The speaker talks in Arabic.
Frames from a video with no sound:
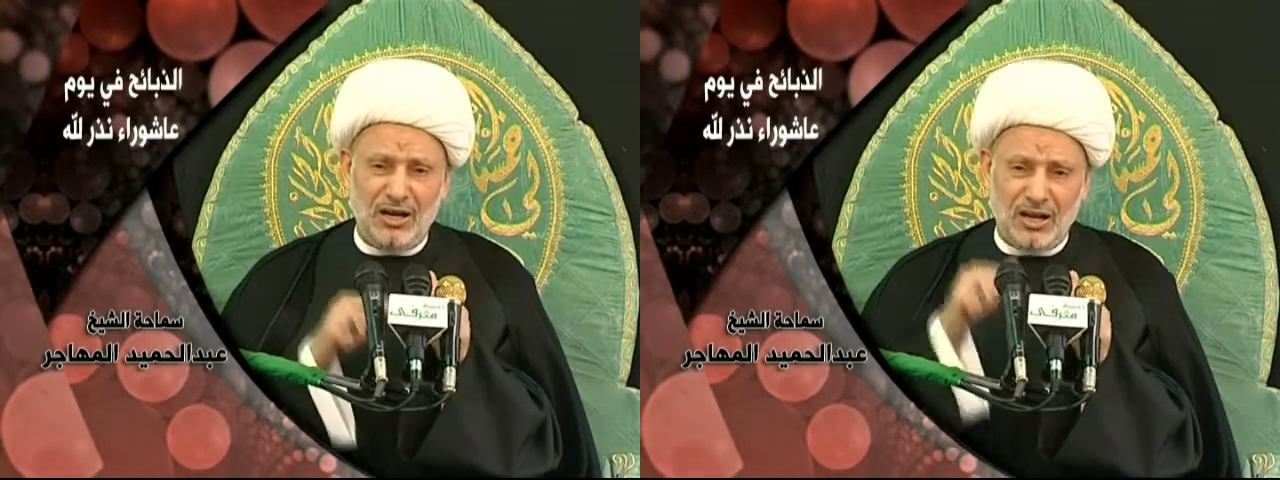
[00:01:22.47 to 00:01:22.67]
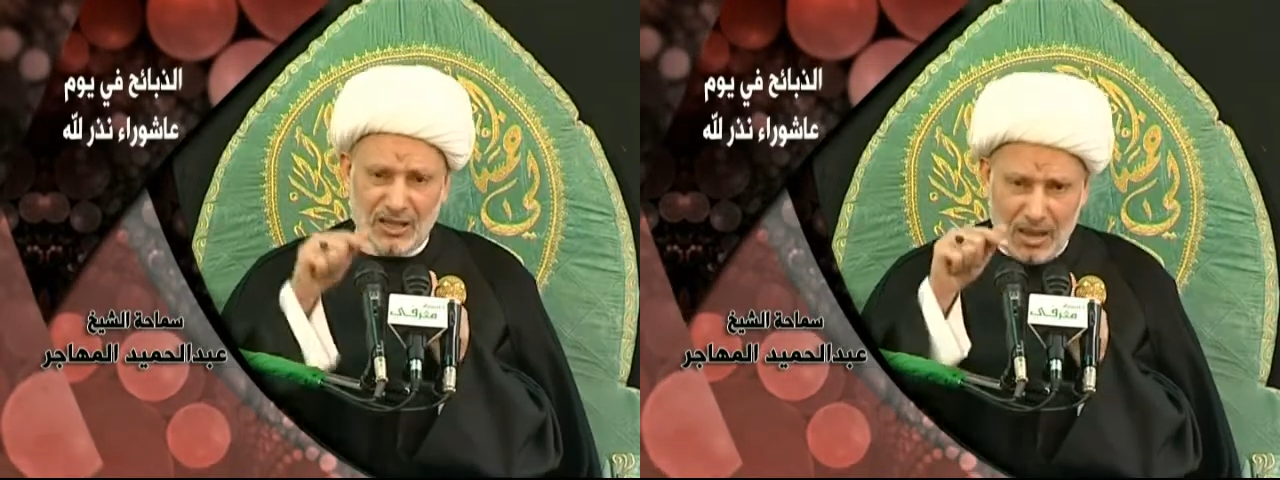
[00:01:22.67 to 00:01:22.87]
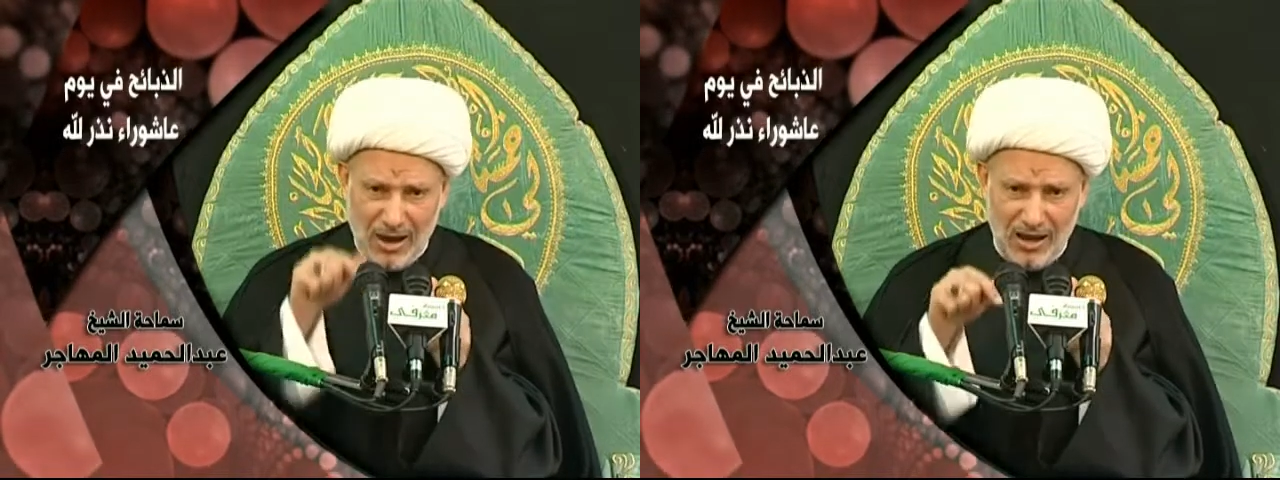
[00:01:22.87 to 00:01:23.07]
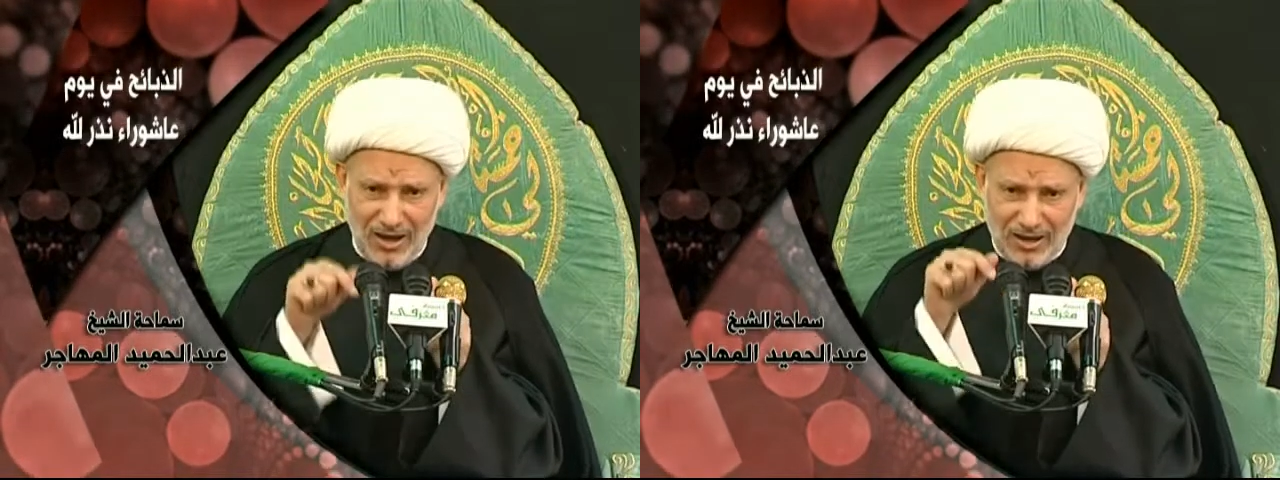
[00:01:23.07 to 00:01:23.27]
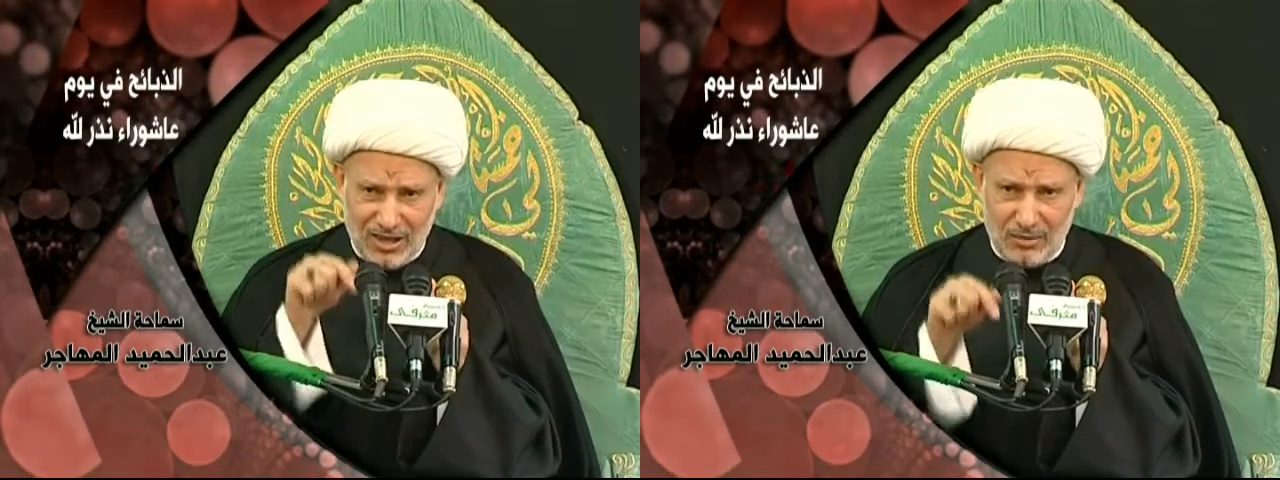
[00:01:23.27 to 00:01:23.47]
اللي ذبح
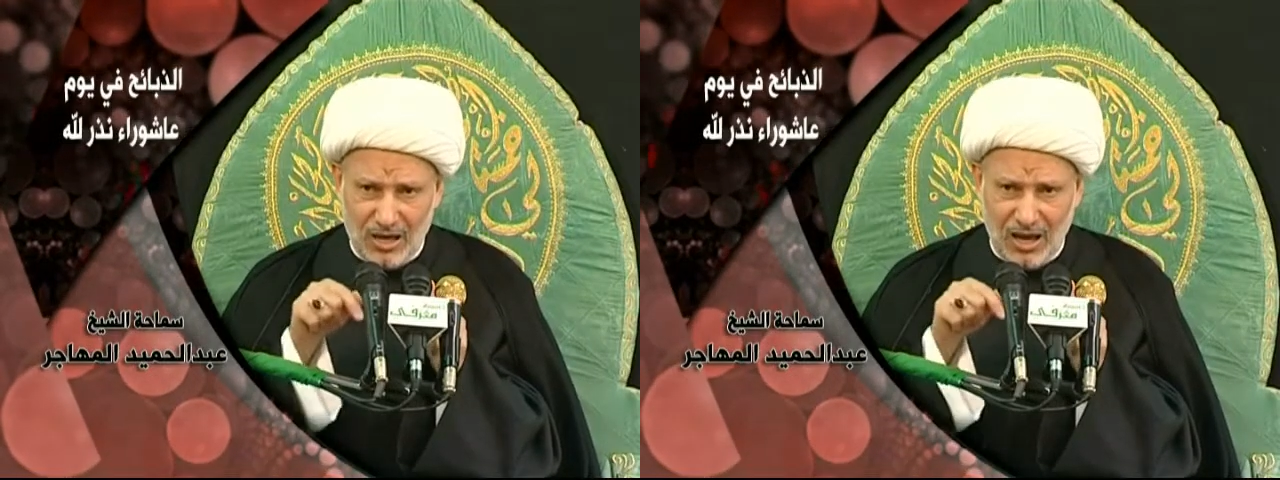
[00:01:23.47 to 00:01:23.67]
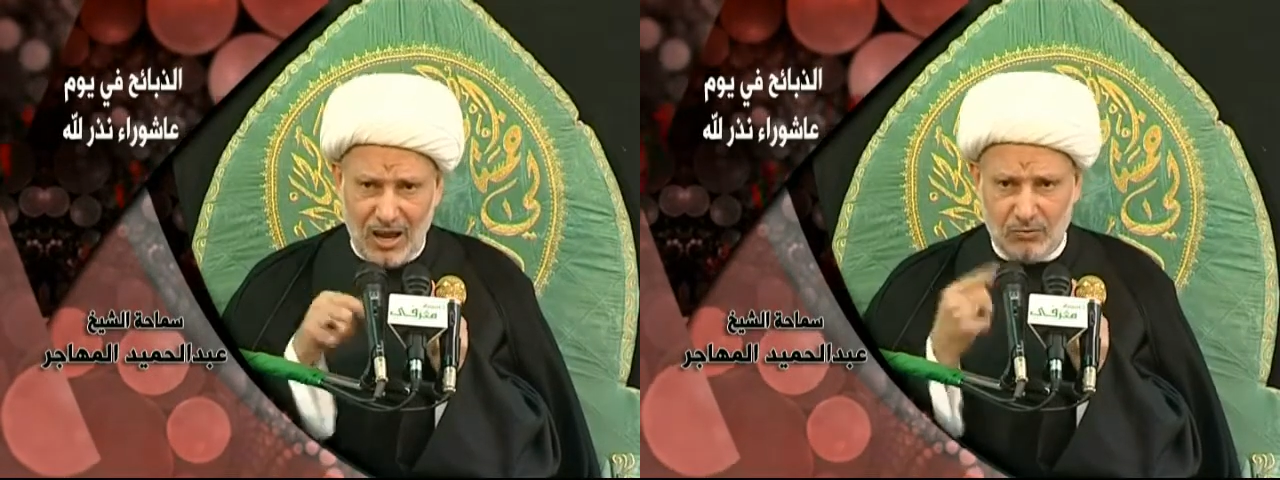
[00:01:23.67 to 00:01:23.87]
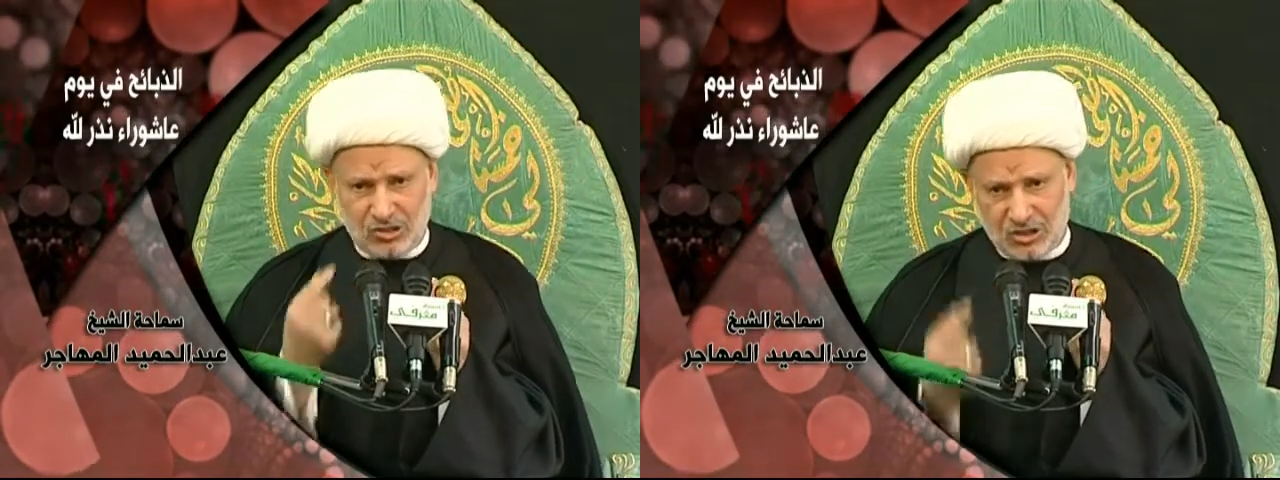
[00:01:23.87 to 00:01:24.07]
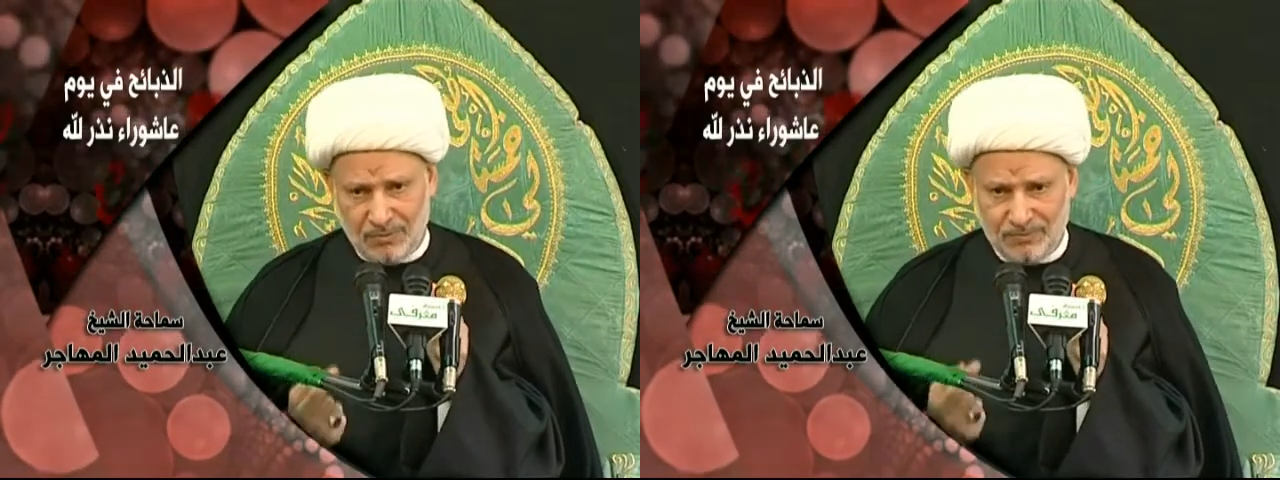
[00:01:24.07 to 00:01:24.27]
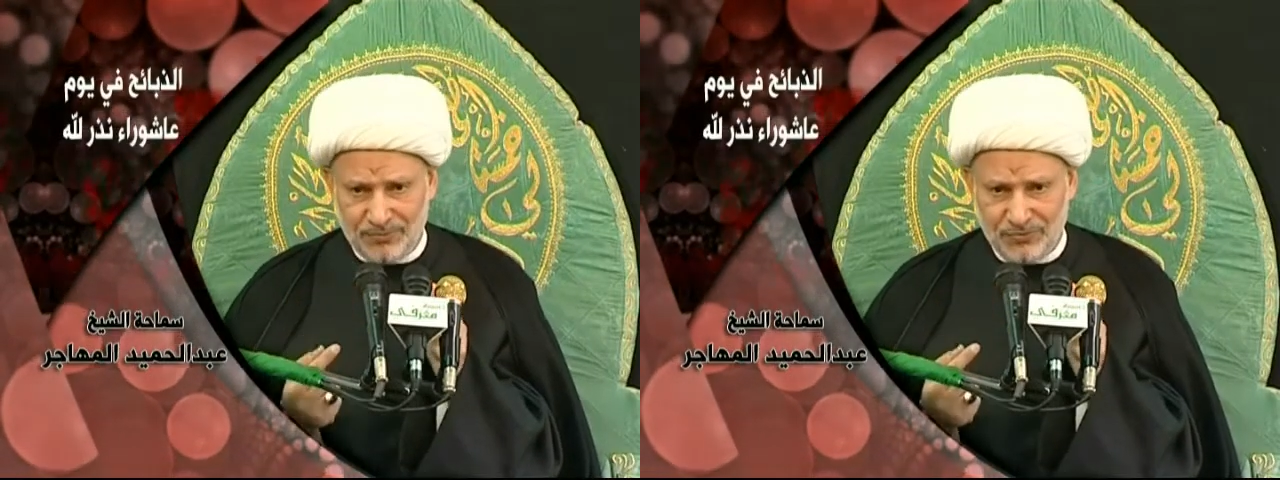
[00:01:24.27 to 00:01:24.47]
الذبيحه مسلم